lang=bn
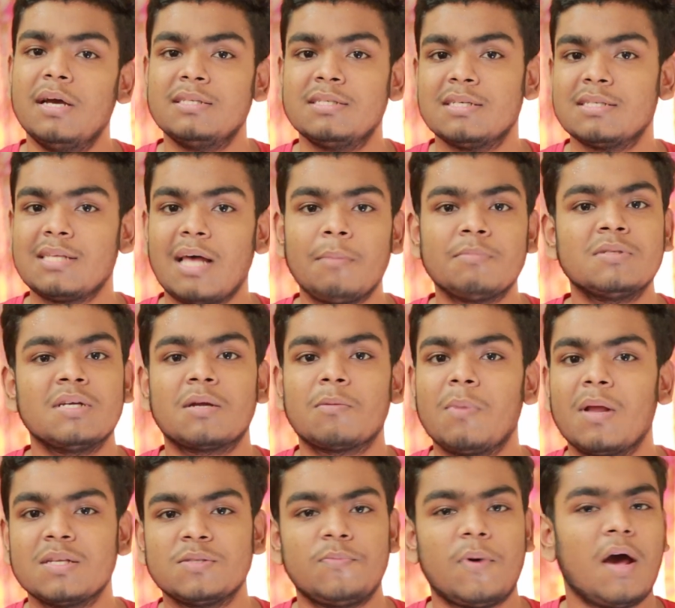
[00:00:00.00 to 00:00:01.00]
এই যে
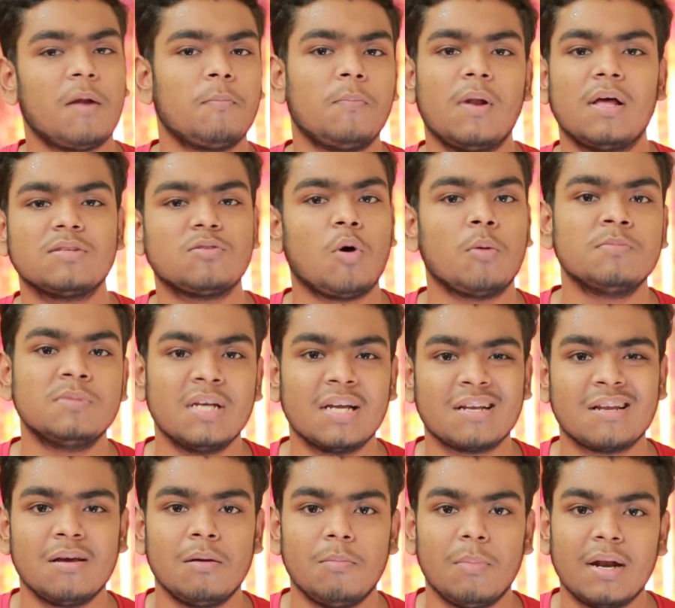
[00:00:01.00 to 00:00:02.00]
সাবজেক্ট প্লাস ভার প্লাস
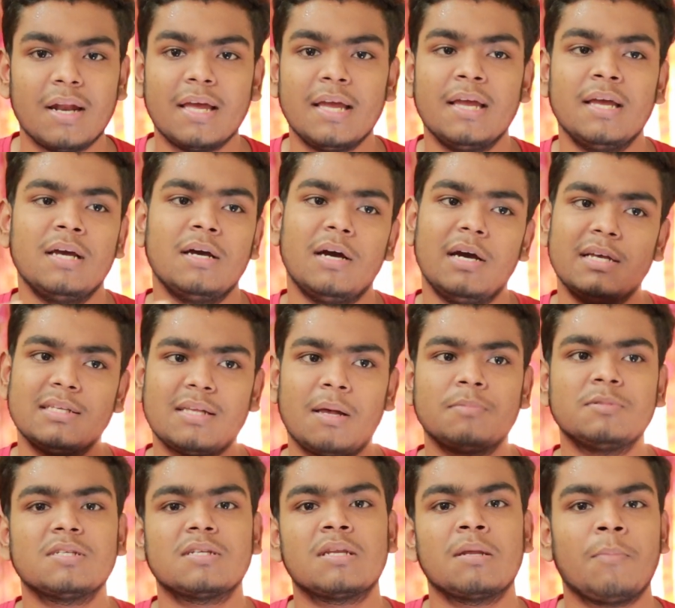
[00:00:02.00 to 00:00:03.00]
অবজেক্ট মানে এই
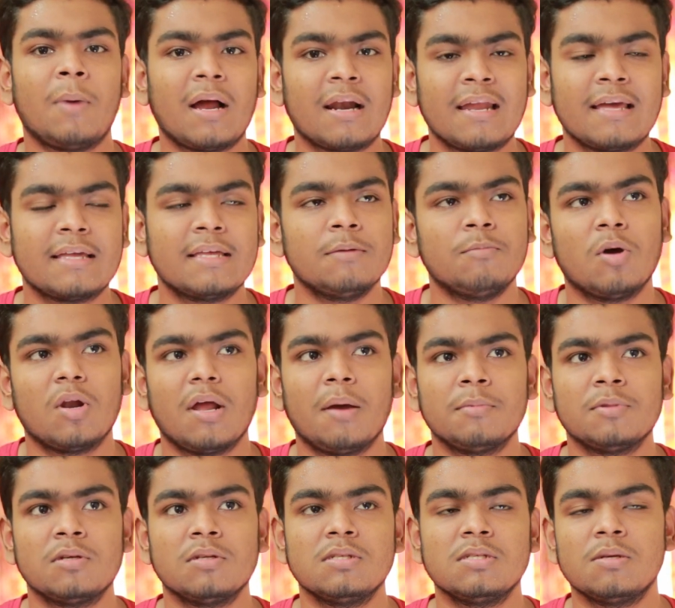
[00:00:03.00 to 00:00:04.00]
সাবজেক্টে বাংলায় কি বলে
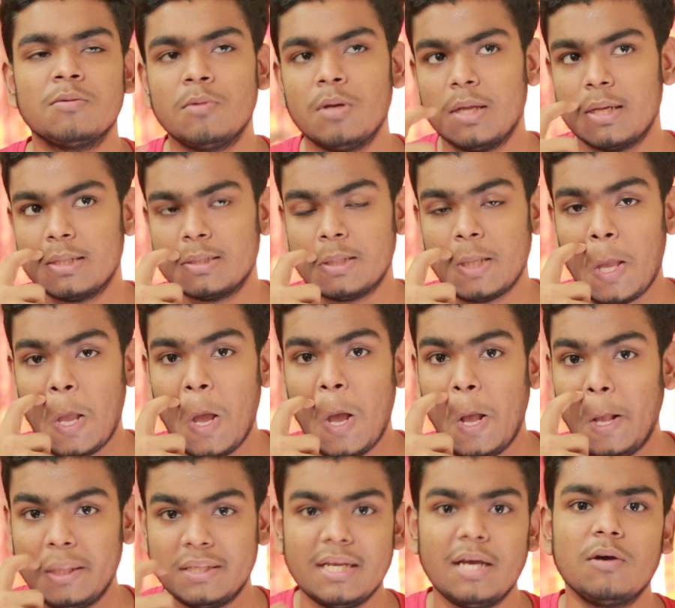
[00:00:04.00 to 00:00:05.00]
আমি তো নিজেই ভুলে গেছি
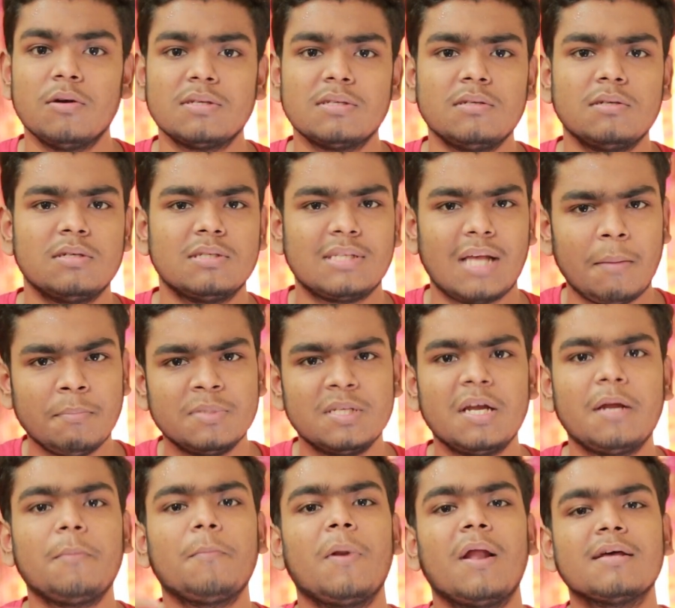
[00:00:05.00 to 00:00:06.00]
যাই হোক
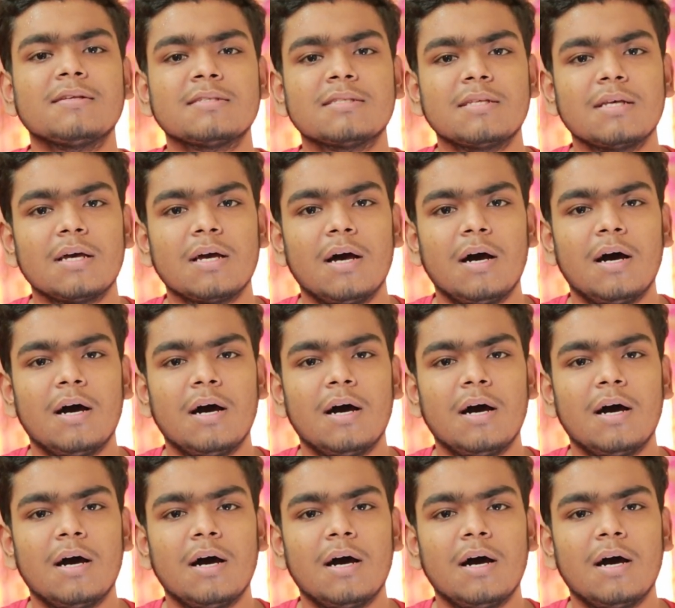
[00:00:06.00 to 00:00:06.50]
সাবজেক্ট প্লাস